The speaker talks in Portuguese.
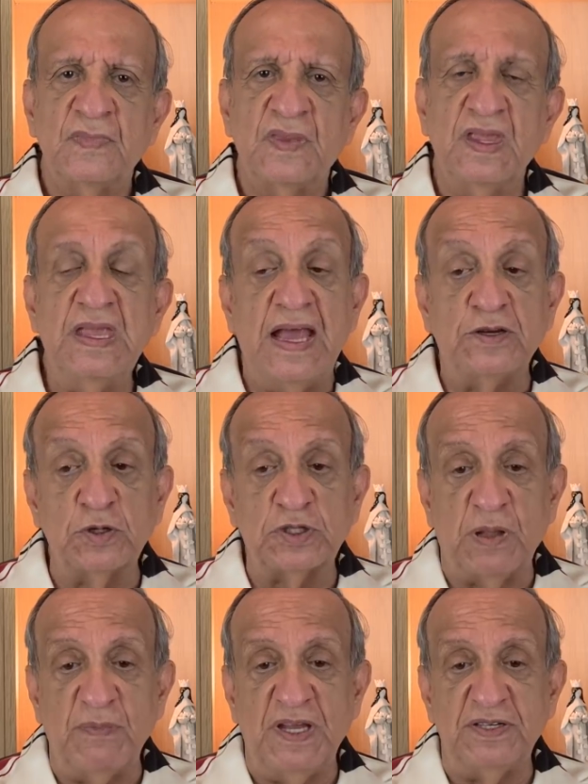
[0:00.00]
e é
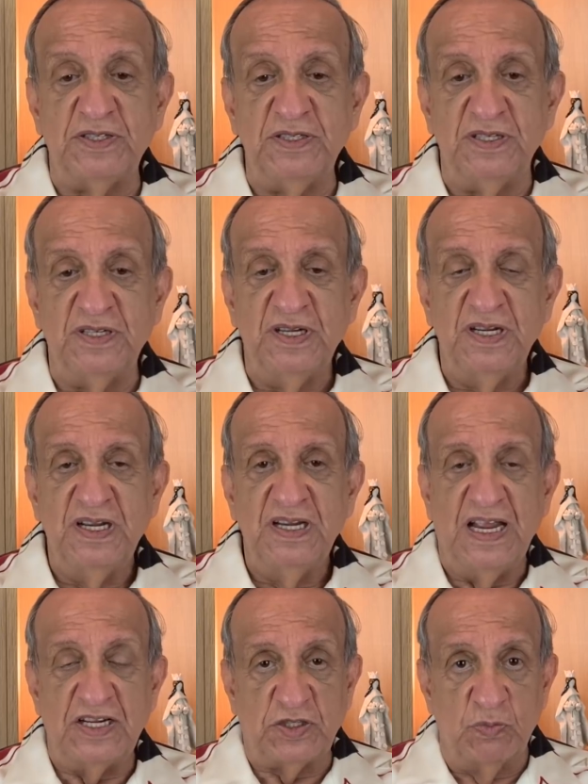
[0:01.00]
justamente
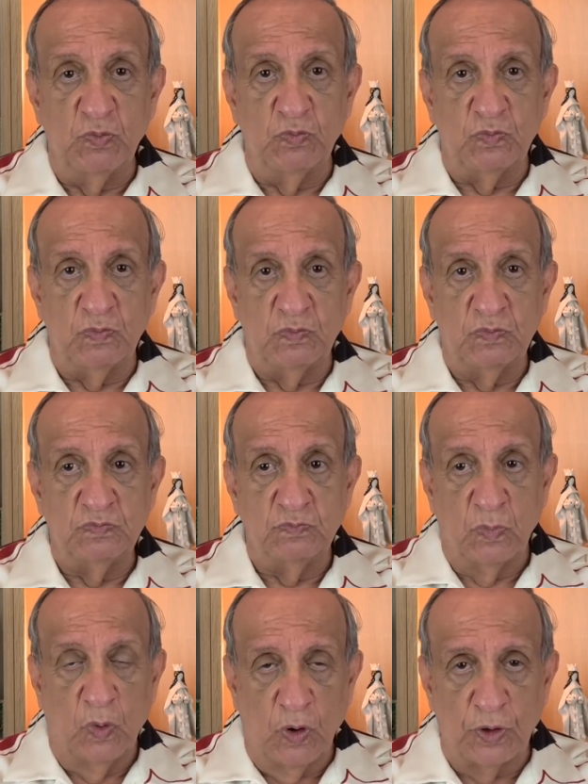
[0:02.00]
este
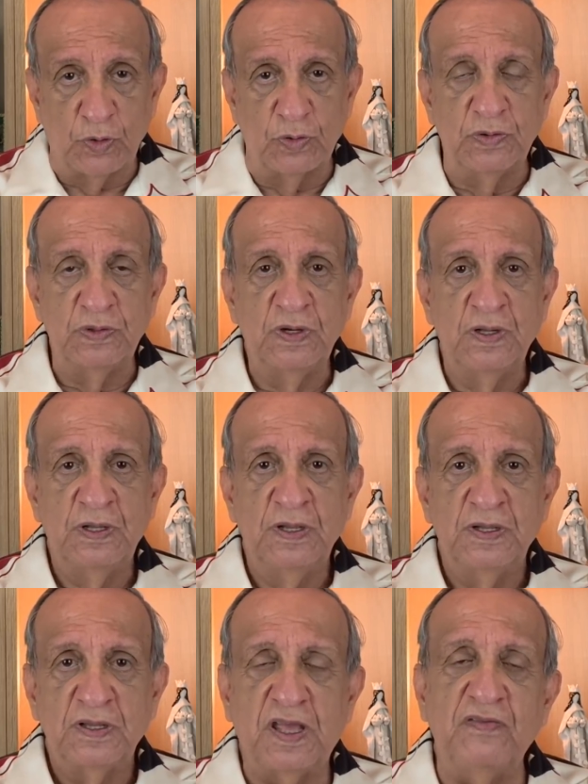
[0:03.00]
Moro
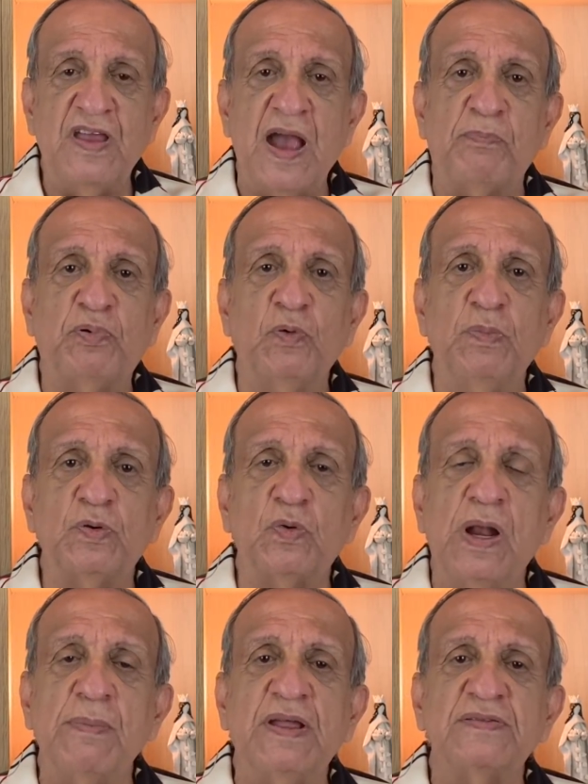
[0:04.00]
que vem a público
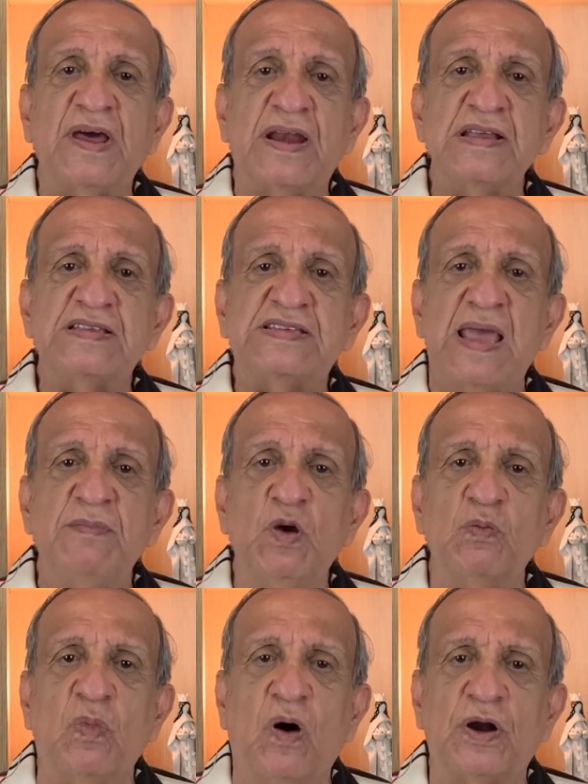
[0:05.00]
lamentar as 100 mil
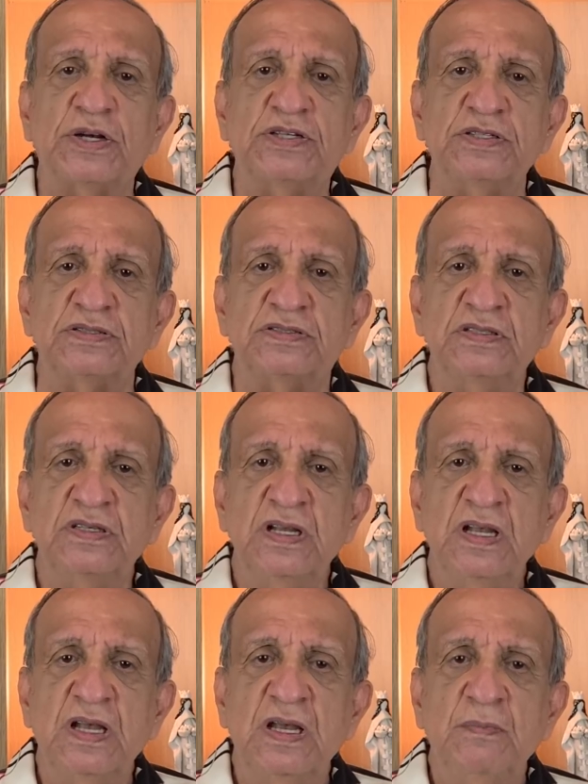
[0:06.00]
mortes,
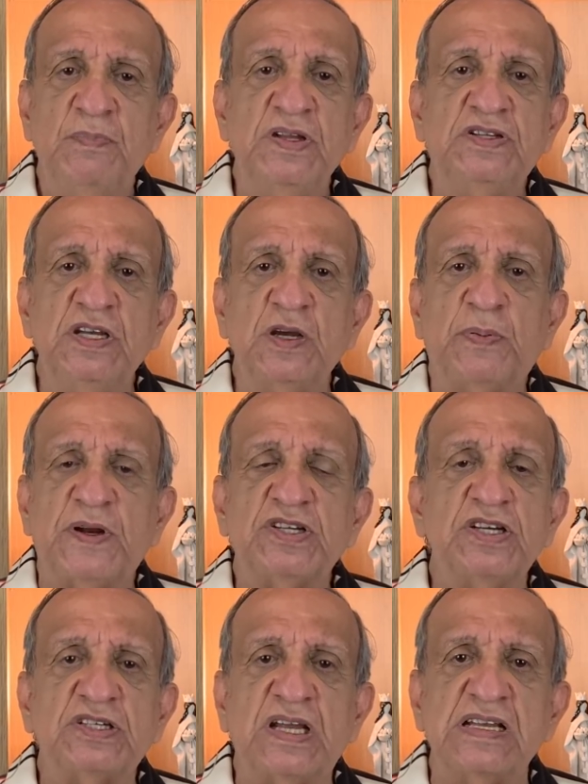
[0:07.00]
pedir para a
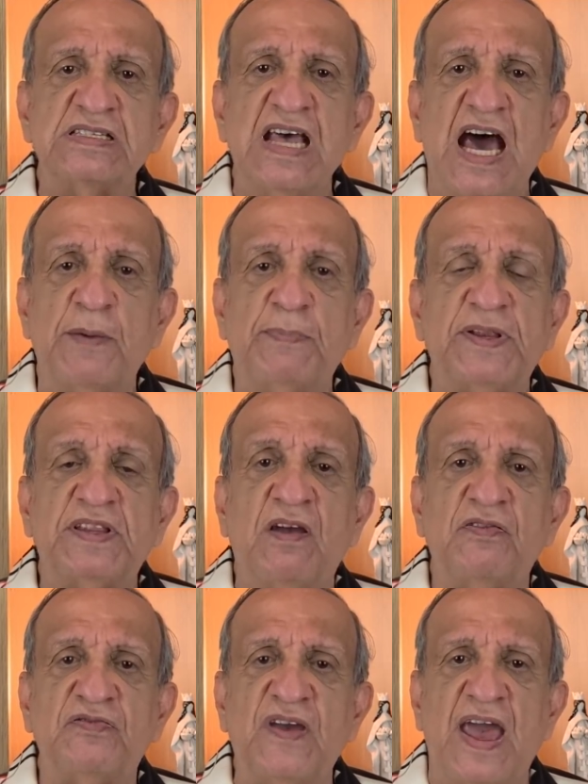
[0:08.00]
gente rezar, para ter
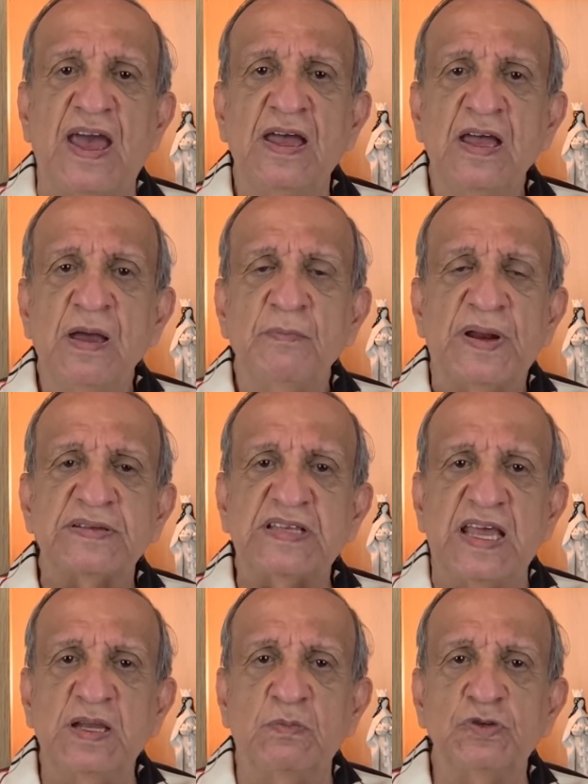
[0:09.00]
fé, para
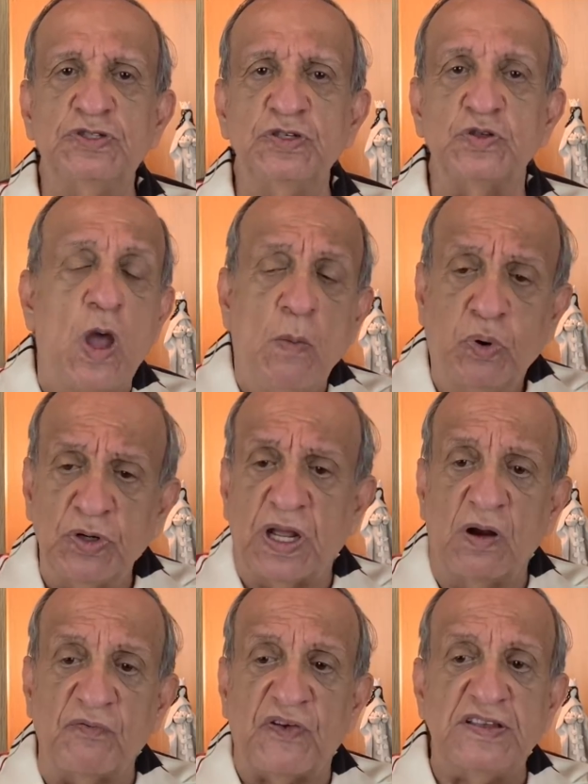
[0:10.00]
sairmos disso. Por que
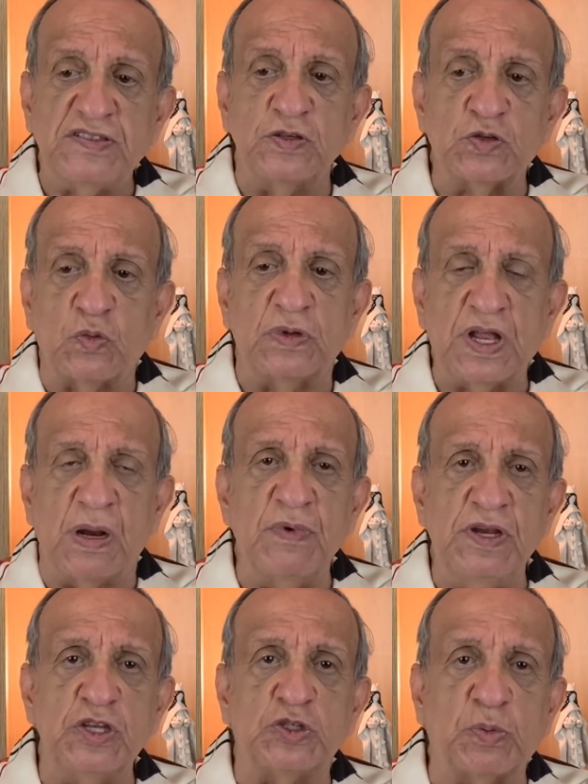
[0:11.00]
não fez isso quando era
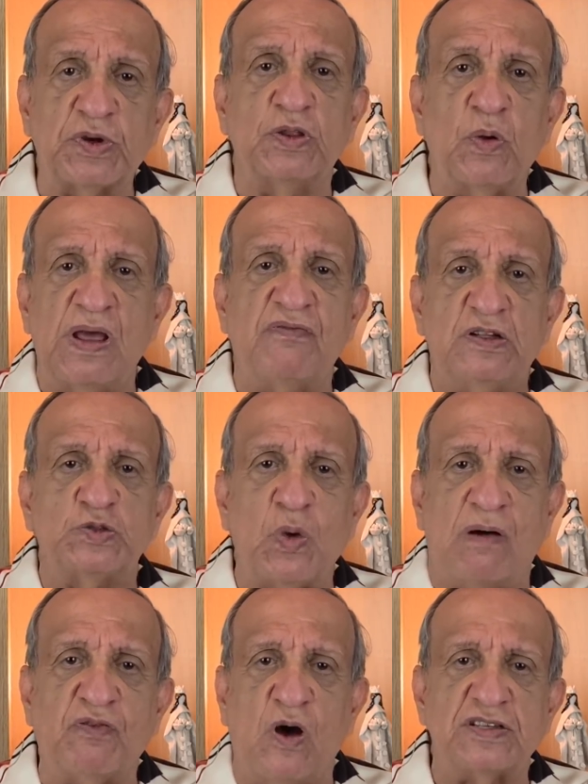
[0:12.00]
ministro? Por que não levantou a
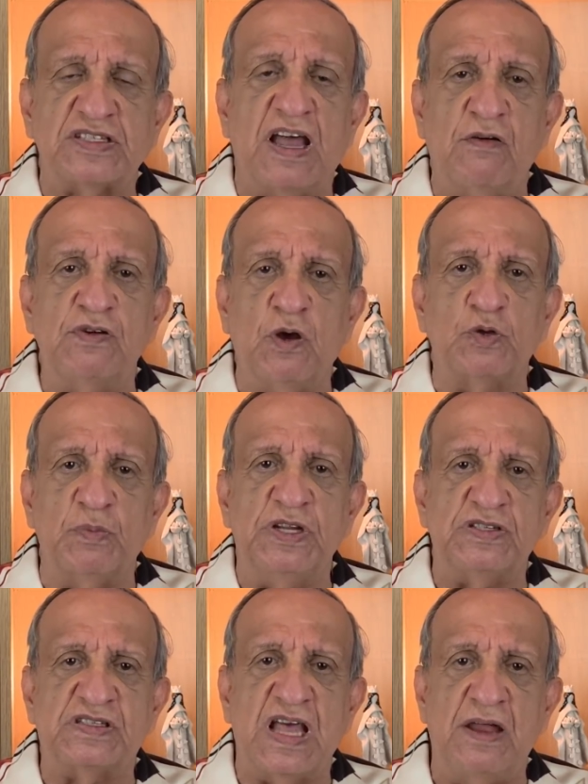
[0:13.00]
voz na reunião do
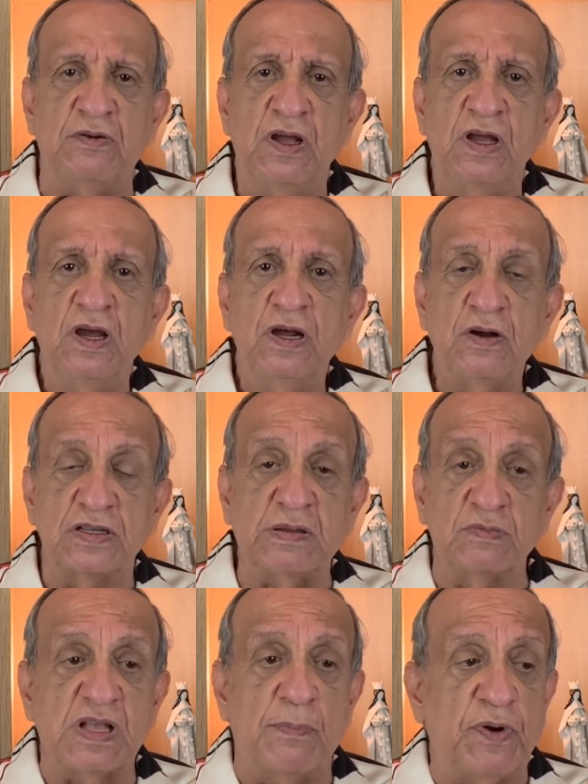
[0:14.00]
ministério? Nós
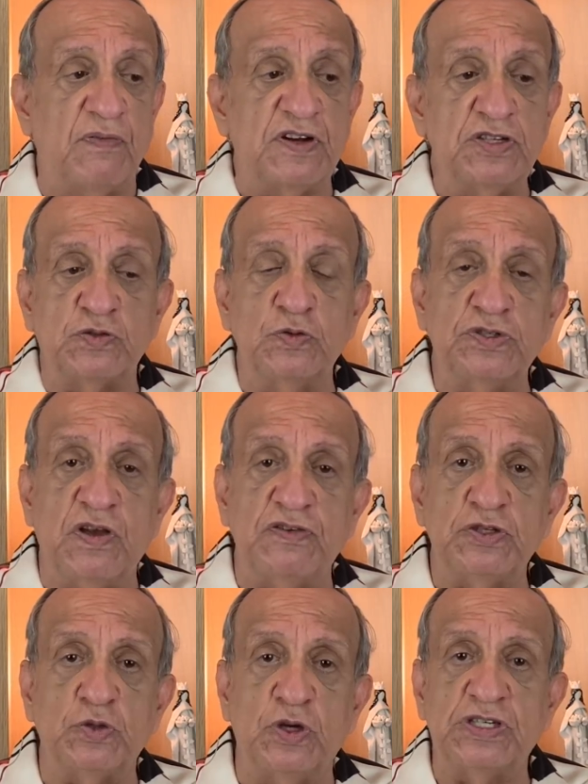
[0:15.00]
temos a prova disso no dia
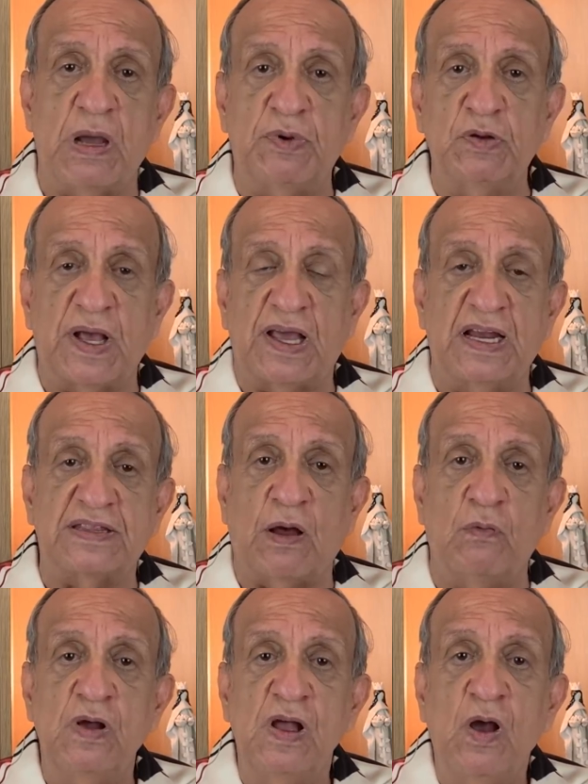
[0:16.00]
22 de abril, naquela
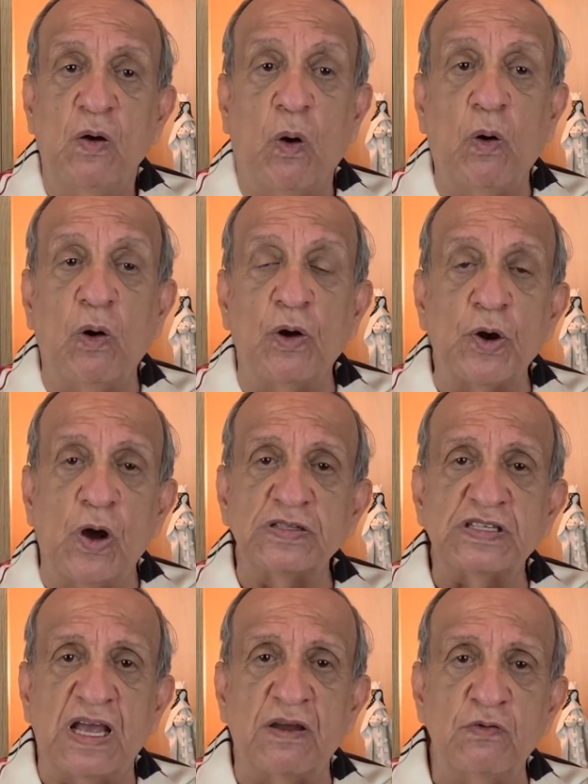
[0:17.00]
tal
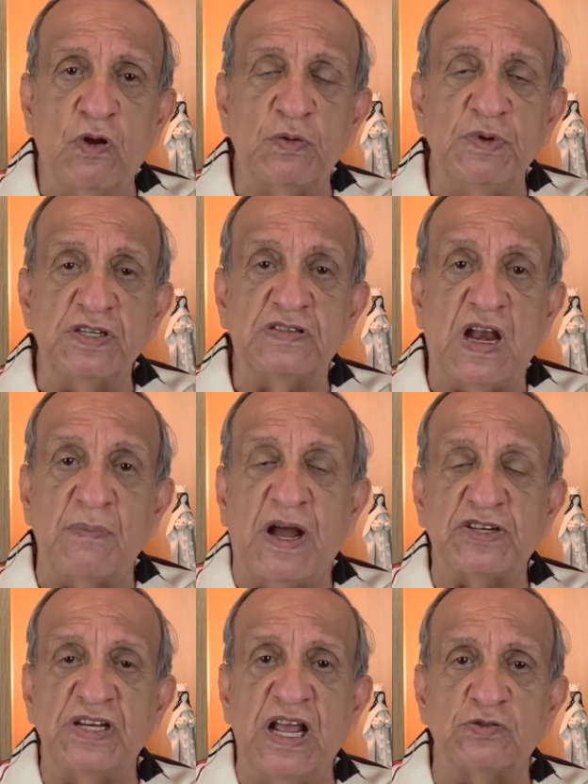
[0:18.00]
horrorosa reunião do ministério.
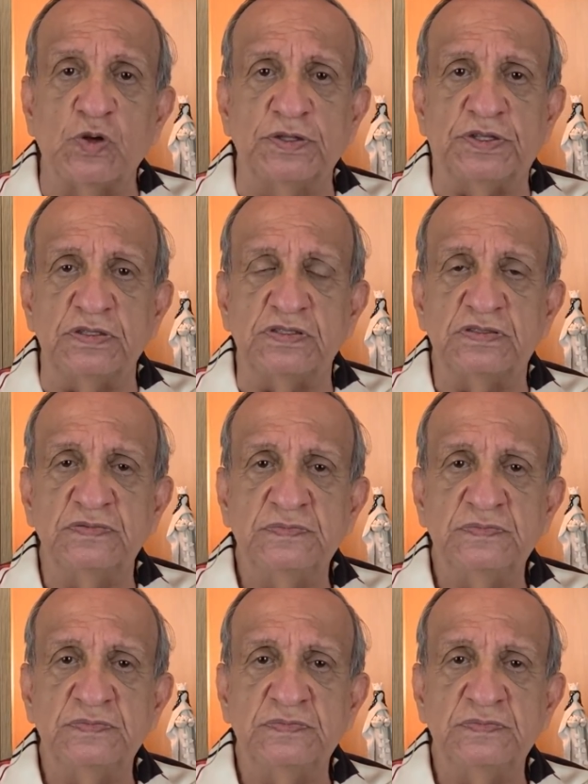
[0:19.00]
Imagine as outras.